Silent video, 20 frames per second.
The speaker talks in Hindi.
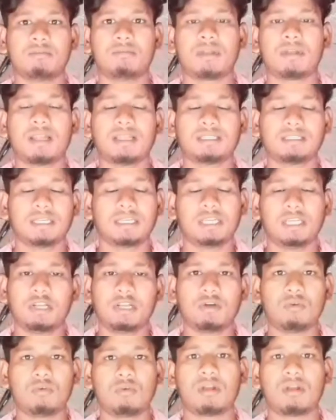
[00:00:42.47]
बनाता ही
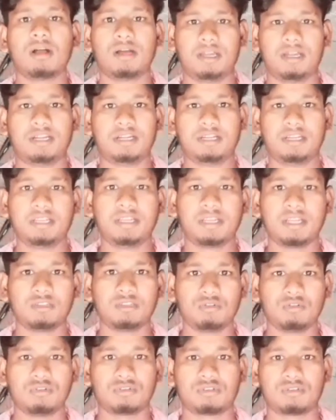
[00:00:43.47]
रहूँगा ठीक है
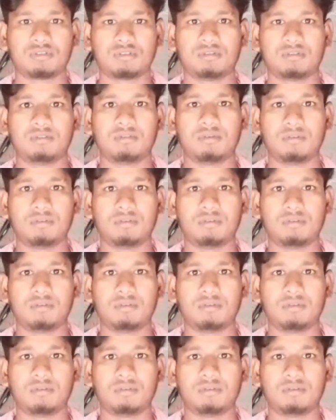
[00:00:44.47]
दोस्त